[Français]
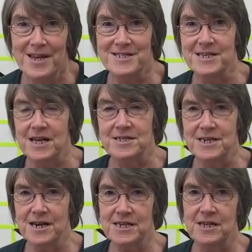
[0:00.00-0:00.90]

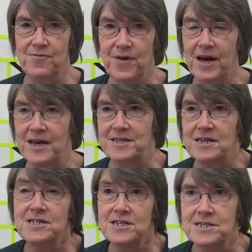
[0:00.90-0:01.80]
c'est-à-dire qu'il va
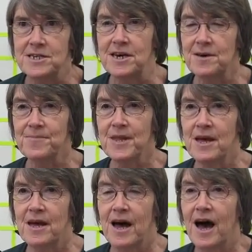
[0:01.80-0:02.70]
être initié
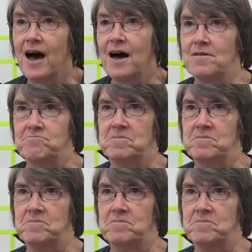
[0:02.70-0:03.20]
un